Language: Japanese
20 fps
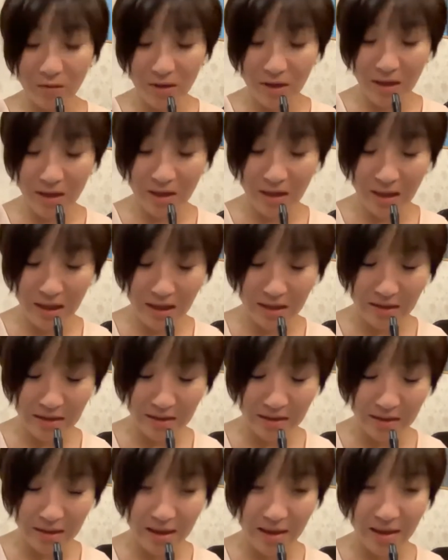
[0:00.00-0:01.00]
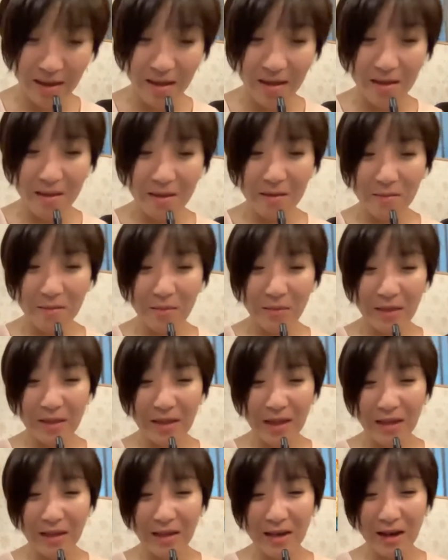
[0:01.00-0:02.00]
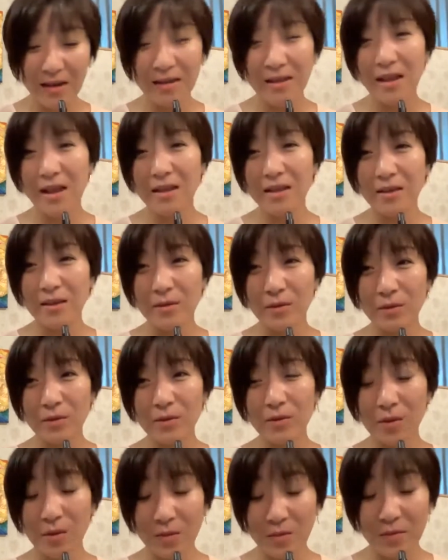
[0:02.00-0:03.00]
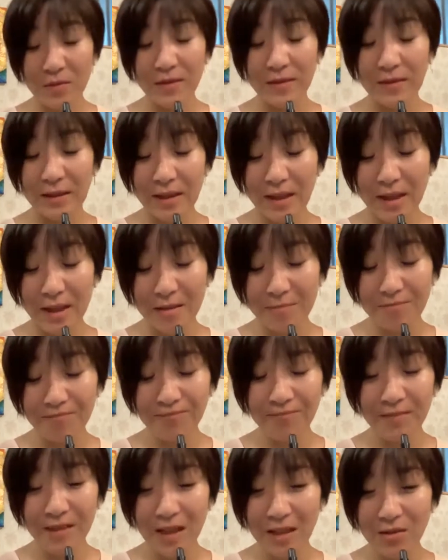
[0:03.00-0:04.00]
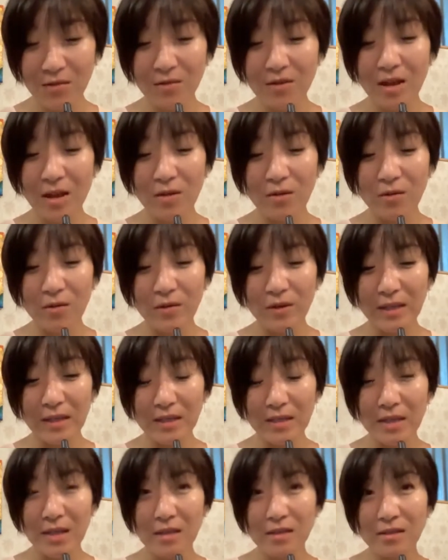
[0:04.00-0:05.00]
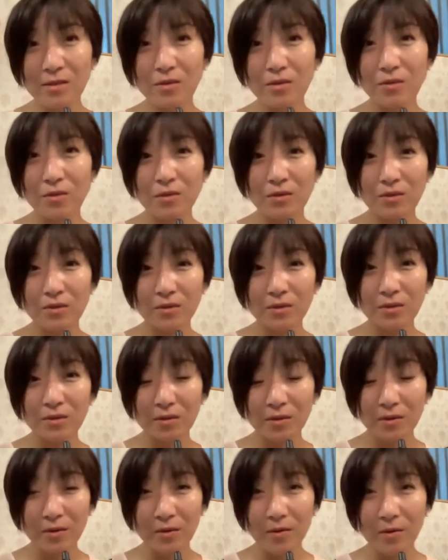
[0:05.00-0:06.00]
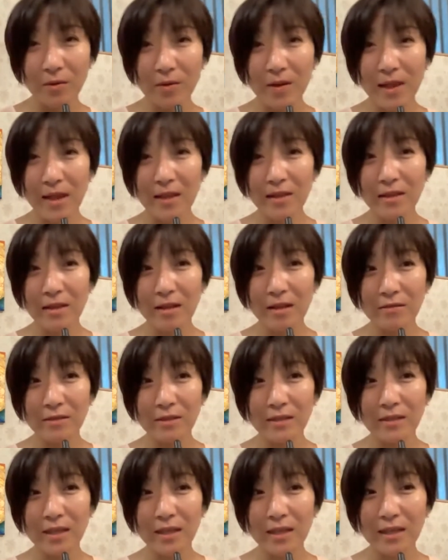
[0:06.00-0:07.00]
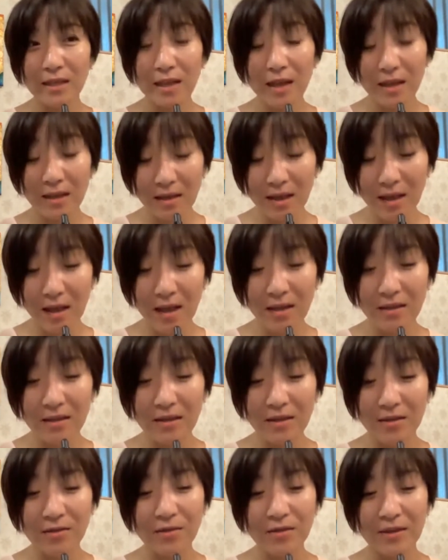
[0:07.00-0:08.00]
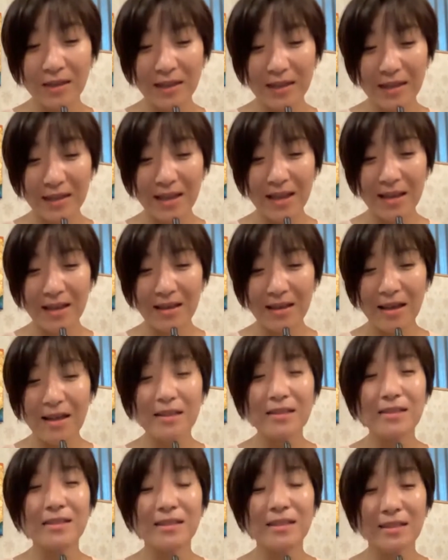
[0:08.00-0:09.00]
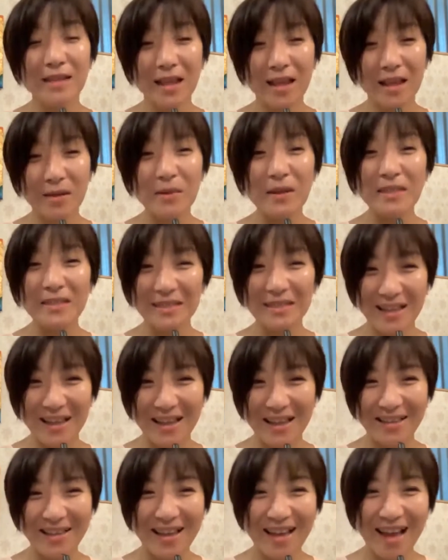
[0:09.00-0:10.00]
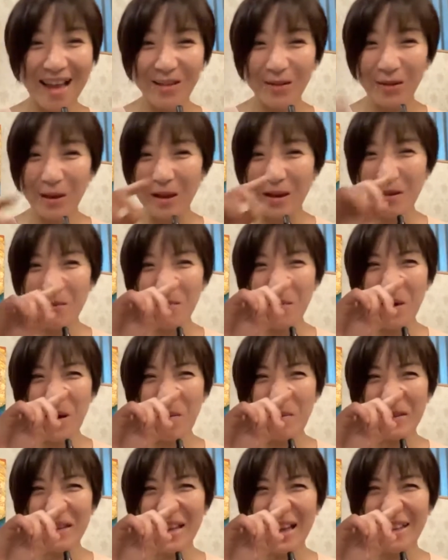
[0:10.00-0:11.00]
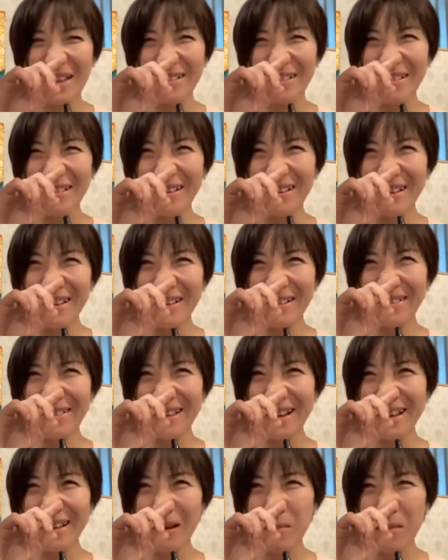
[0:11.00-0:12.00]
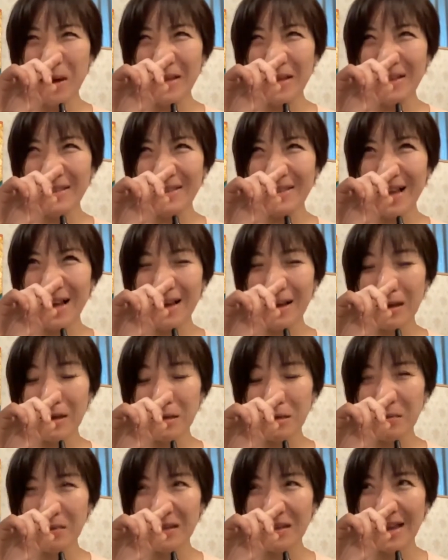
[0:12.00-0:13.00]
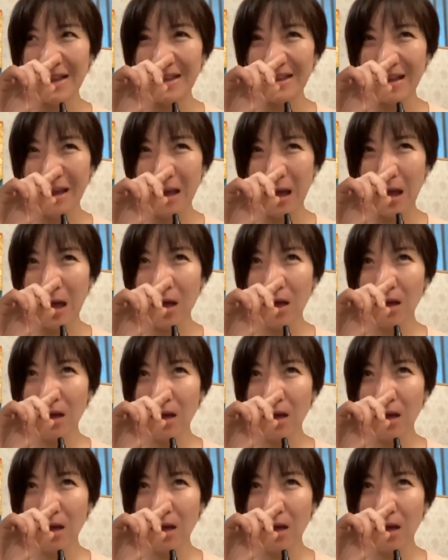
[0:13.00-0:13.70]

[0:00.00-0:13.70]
親であって見ていられないよと思って、なんとかこういった戦争の状況をなくしていきたいなっていうふうに感じていました。あとあれも浴びたよ、なんかマスターガスみたいな、